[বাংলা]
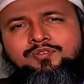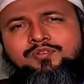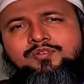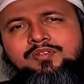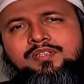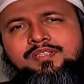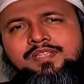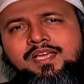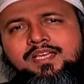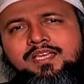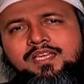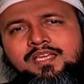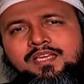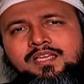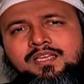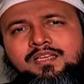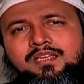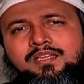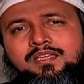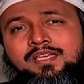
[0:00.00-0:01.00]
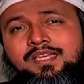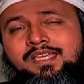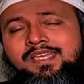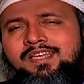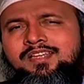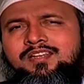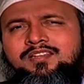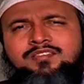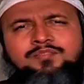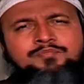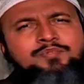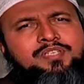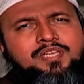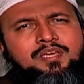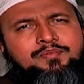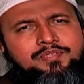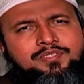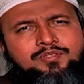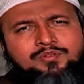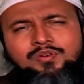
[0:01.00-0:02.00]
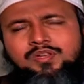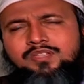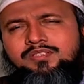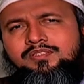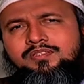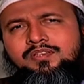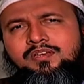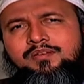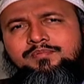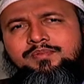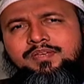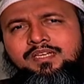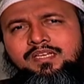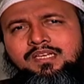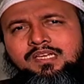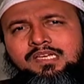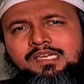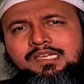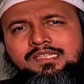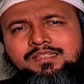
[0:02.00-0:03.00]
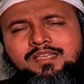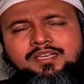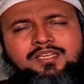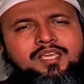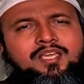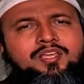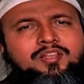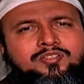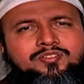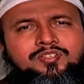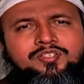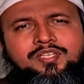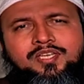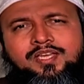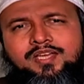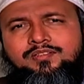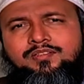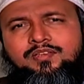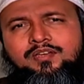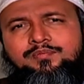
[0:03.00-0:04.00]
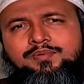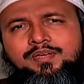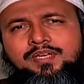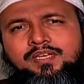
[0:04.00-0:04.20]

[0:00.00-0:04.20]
সেজন্য তাকে ইংরেজি মিডিয়াম স্কুলে দিতে হবে তাকে ইংরেজি শেখাতে